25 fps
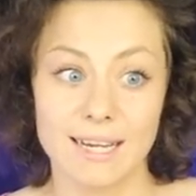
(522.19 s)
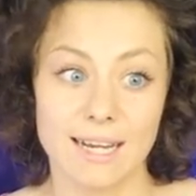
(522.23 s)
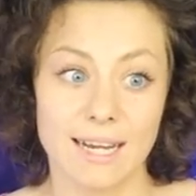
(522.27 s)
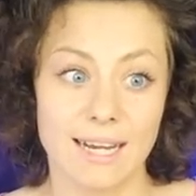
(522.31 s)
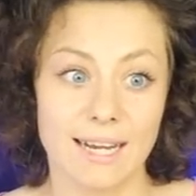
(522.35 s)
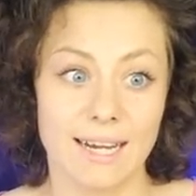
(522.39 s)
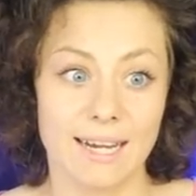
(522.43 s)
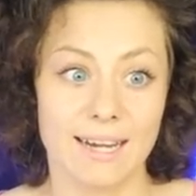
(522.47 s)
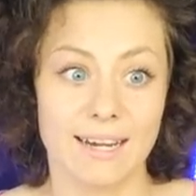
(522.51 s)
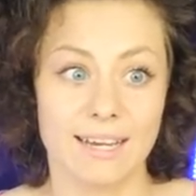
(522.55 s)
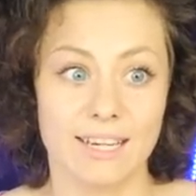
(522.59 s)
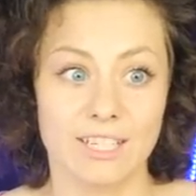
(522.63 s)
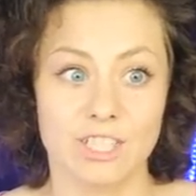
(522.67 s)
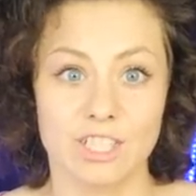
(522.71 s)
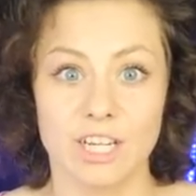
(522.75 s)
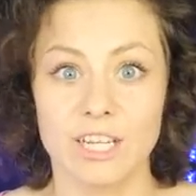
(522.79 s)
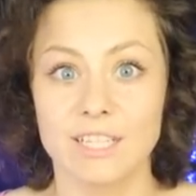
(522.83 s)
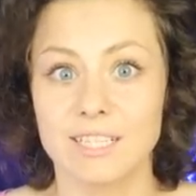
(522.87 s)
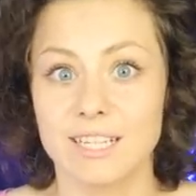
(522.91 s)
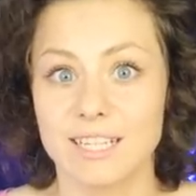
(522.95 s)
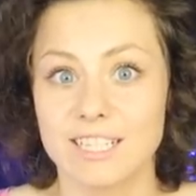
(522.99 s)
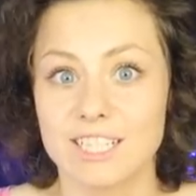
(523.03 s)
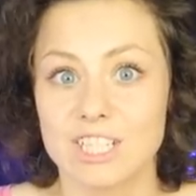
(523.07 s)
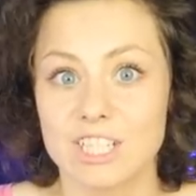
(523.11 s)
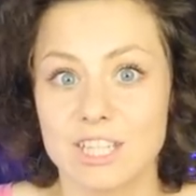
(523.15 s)
А решать,
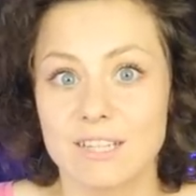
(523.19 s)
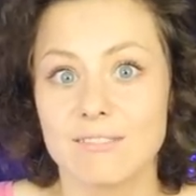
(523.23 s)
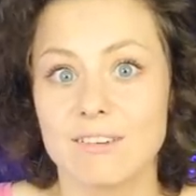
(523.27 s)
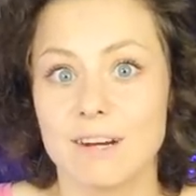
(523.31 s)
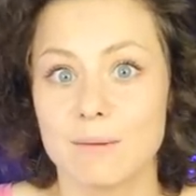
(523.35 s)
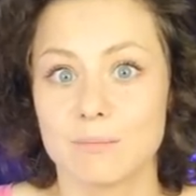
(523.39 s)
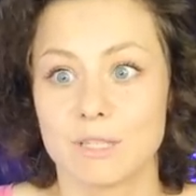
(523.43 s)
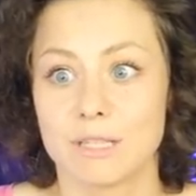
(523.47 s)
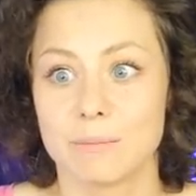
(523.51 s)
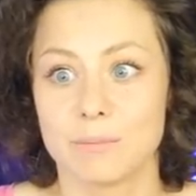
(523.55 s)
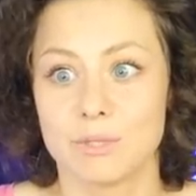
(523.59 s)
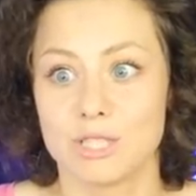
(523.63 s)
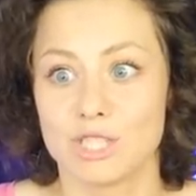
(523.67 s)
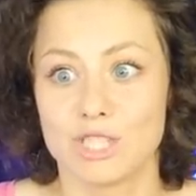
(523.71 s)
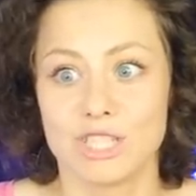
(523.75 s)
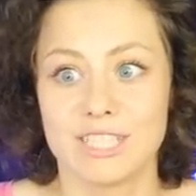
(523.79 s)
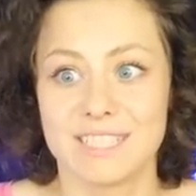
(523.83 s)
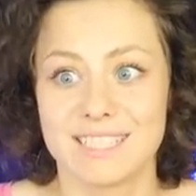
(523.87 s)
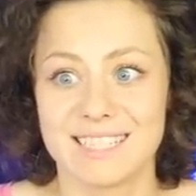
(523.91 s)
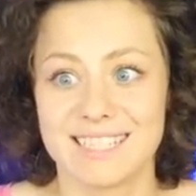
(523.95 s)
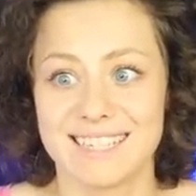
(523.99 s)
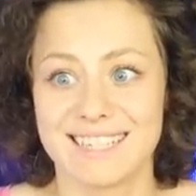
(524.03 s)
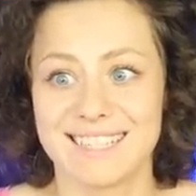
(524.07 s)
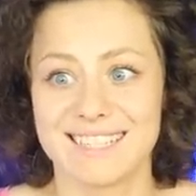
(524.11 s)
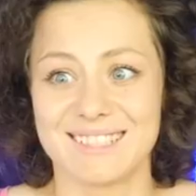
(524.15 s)
конечно, вам.
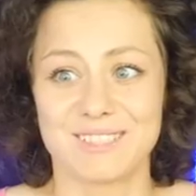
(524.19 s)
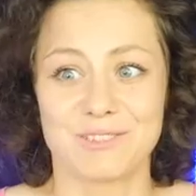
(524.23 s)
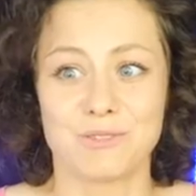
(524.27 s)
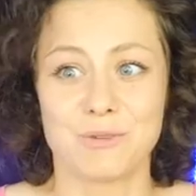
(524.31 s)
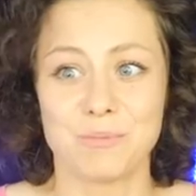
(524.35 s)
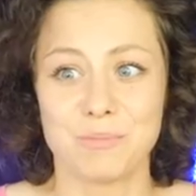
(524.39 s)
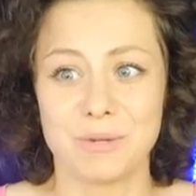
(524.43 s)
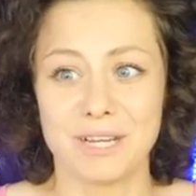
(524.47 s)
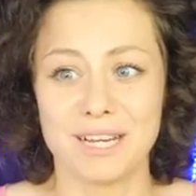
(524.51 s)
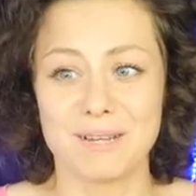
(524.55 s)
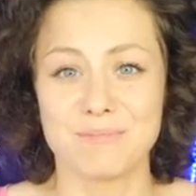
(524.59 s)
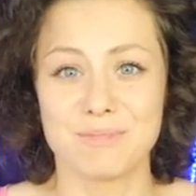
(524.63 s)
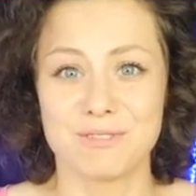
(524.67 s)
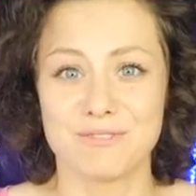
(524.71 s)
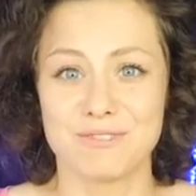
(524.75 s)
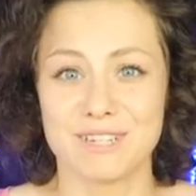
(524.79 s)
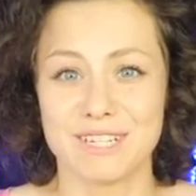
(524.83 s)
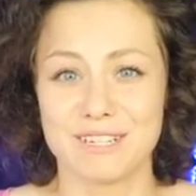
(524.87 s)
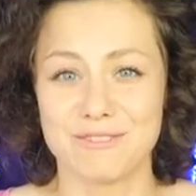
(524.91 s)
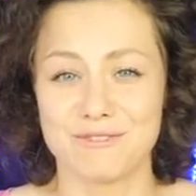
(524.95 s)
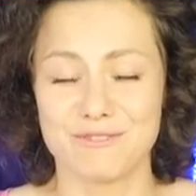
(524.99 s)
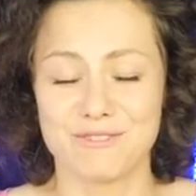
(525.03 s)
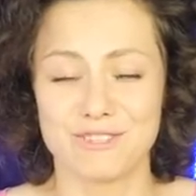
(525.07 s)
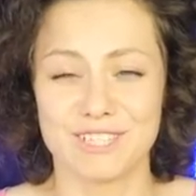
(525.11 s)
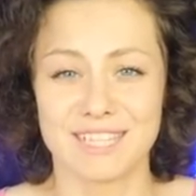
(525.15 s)
Напишите, купили бы
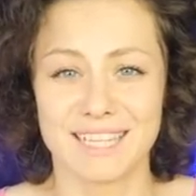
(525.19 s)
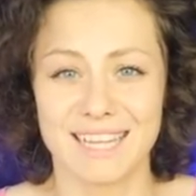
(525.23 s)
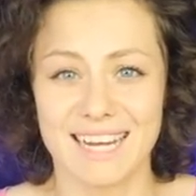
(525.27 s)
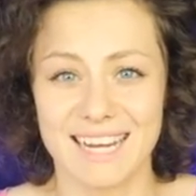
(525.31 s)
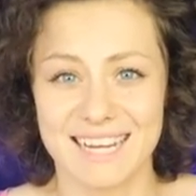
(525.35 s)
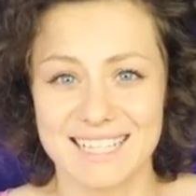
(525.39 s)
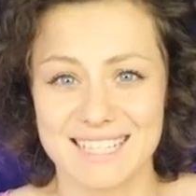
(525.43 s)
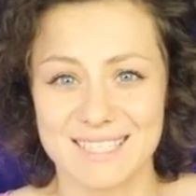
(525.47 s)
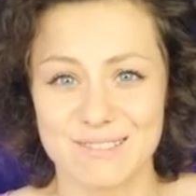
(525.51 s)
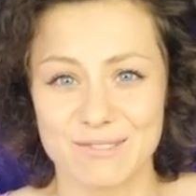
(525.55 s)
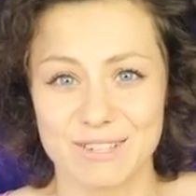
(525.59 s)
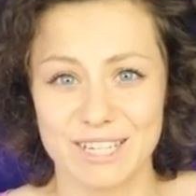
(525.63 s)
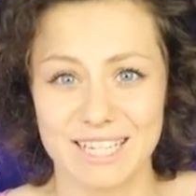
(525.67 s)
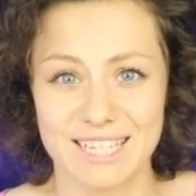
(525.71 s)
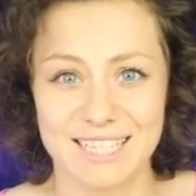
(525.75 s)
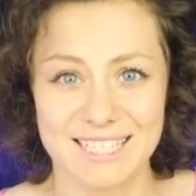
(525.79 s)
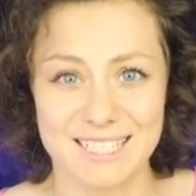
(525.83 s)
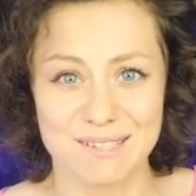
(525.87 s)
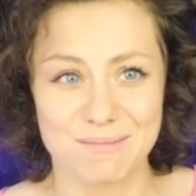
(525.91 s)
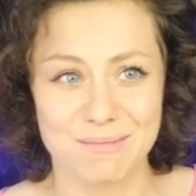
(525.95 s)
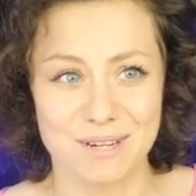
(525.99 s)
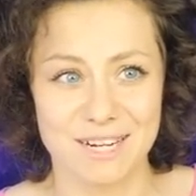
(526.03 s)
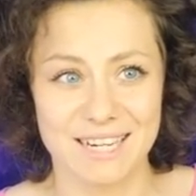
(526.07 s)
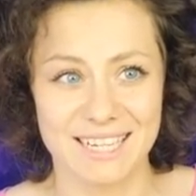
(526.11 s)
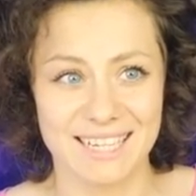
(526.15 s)
вы вина своей
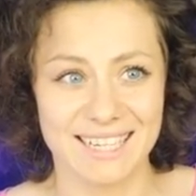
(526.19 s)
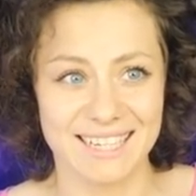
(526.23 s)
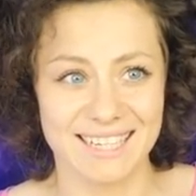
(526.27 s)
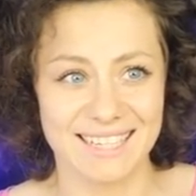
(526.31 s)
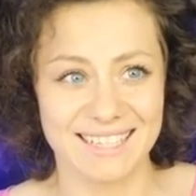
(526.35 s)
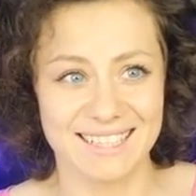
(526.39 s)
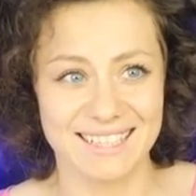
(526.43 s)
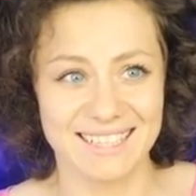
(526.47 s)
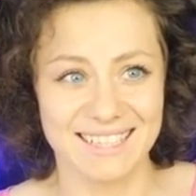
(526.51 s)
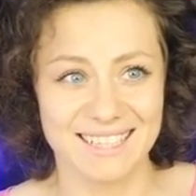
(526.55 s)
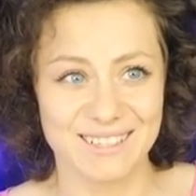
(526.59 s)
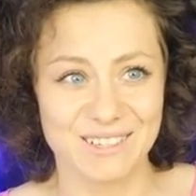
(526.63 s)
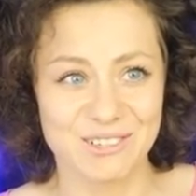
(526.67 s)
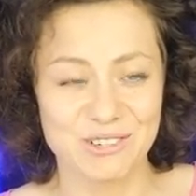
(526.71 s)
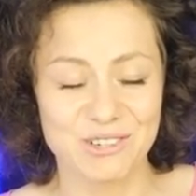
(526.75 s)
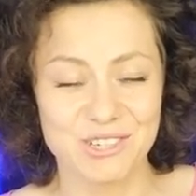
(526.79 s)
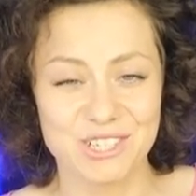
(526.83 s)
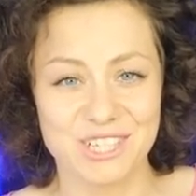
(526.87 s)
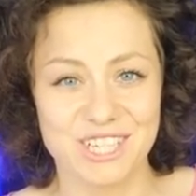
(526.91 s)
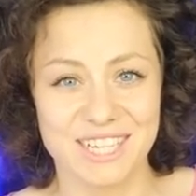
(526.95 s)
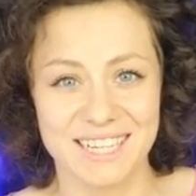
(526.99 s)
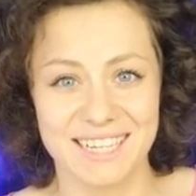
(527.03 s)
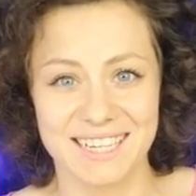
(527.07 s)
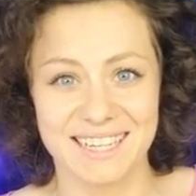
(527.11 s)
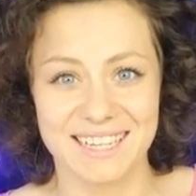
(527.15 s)
собаке или
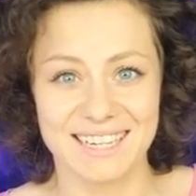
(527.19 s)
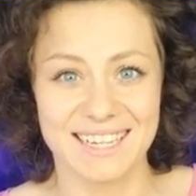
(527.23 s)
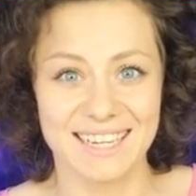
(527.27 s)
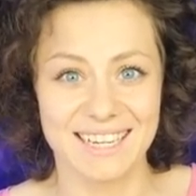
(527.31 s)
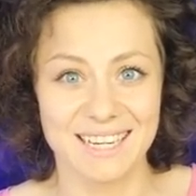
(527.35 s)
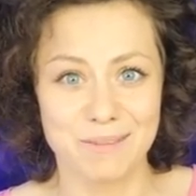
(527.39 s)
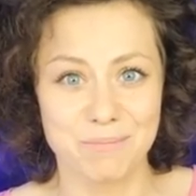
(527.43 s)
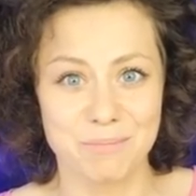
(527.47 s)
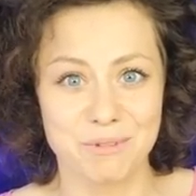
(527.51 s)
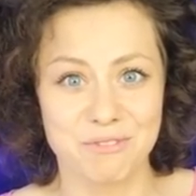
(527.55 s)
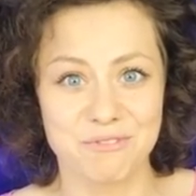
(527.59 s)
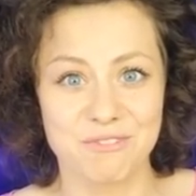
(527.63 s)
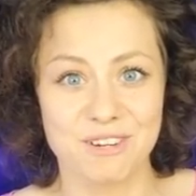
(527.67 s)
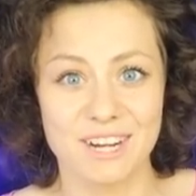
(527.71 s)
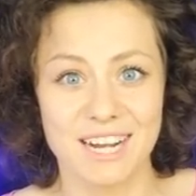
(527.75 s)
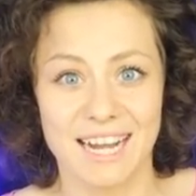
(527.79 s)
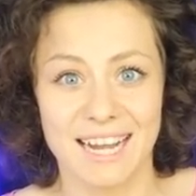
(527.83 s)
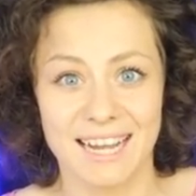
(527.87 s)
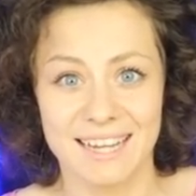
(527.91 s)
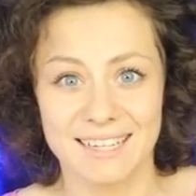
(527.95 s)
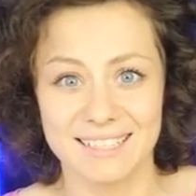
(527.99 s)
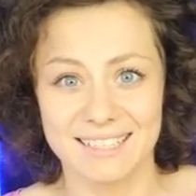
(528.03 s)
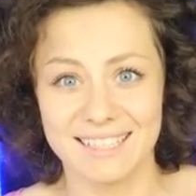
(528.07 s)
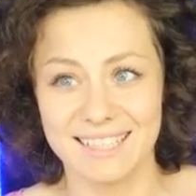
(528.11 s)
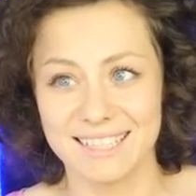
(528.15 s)
кошке, или
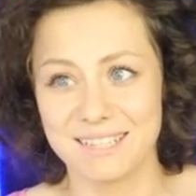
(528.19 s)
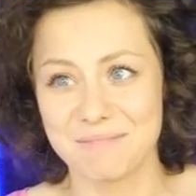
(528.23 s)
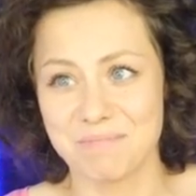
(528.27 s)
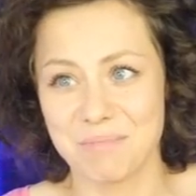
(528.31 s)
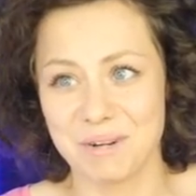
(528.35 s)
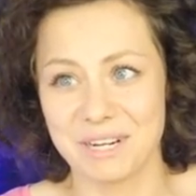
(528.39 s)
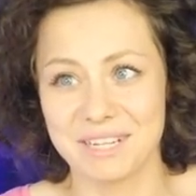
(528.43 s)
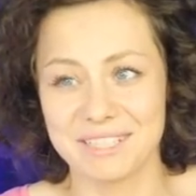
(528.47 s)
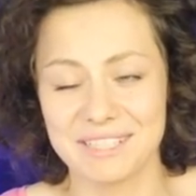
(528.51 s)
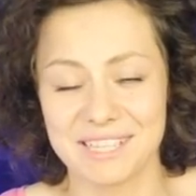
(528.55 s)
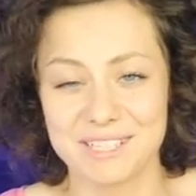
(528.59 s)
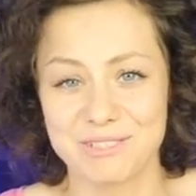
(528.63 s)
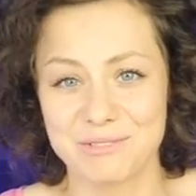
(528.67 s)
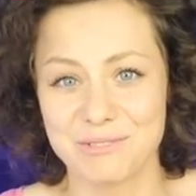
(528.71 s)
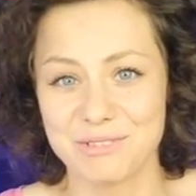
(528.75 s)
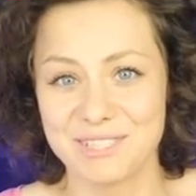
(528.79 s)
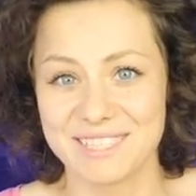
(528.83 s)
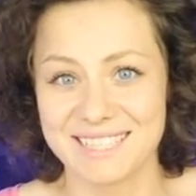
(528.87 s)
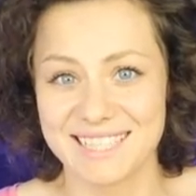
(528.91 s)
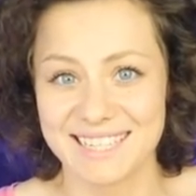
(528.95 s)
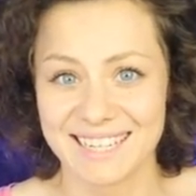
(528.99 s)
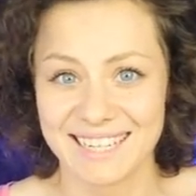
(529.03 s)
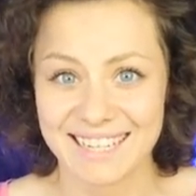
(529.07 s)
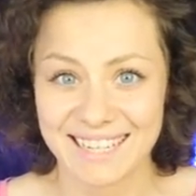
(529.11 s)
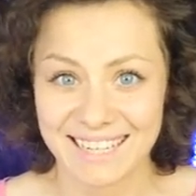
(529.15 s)
пивка, или
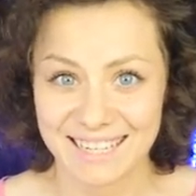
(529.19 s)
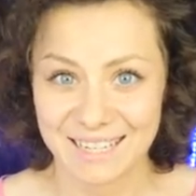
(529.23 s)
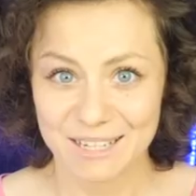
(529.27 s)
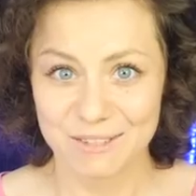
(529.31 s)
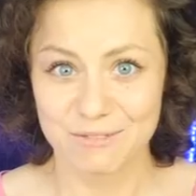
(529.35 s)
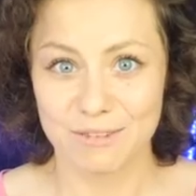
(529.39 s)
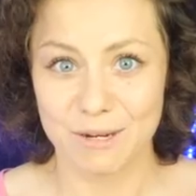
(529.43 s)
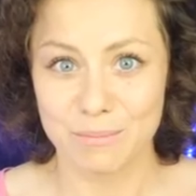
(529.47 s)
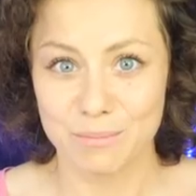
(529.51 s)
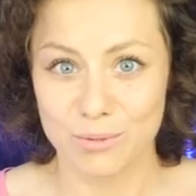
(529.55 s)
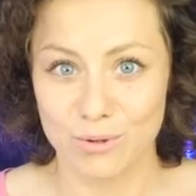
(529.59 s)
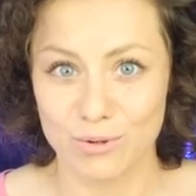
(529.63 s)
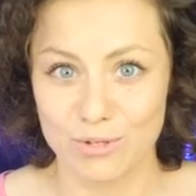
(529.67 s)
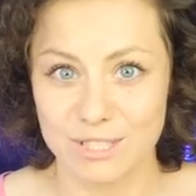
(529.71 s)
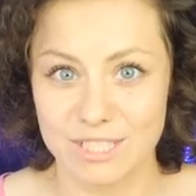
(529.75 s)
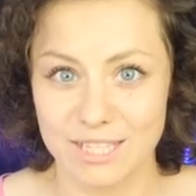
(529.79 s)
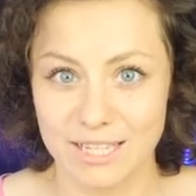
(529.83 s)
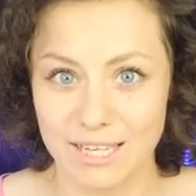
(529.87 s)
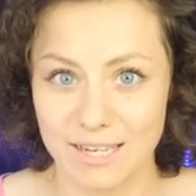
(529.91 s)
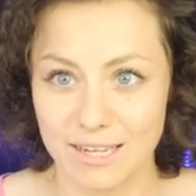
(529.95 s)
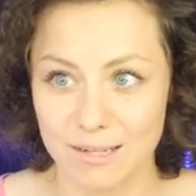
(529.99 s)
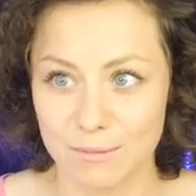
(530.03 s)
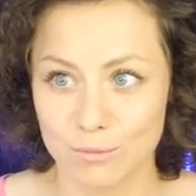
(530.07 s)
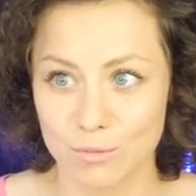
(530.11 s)
проголосуйте в вопросике.